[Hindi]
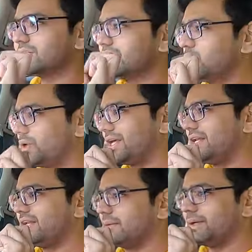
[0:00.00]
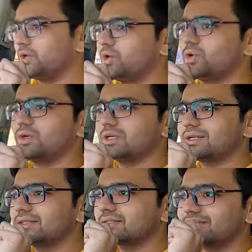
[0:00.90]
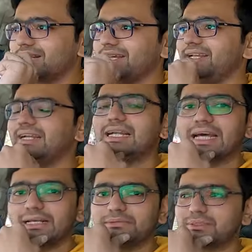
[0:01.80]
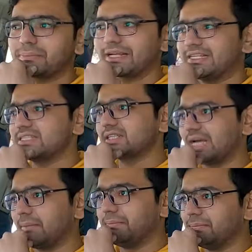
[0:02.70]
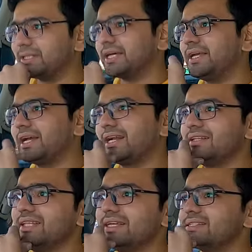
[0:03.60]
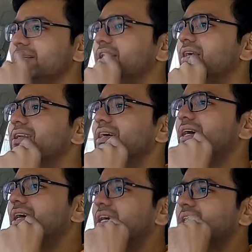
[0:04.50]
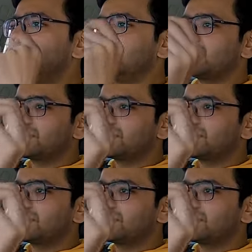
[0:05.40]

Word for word: था कि होटल ने हमें थ्री टाइम्स प्राइज्ड कैब बताई एंड दे सेड दैट the